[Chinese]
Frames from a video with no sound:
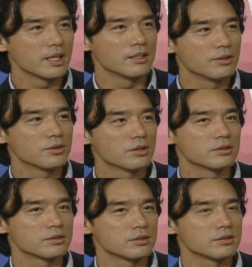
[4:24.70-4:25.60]
系。对，运
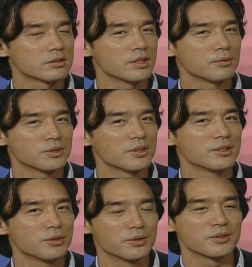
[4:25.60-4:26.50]
动，所以我觉得
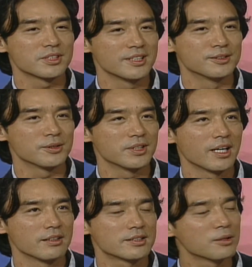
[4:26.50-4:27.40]
运动是很重
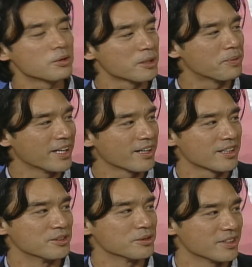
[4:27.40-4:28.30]
要，生活的平衡
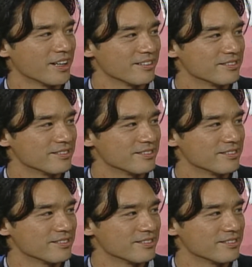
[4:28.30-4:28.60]
很重要。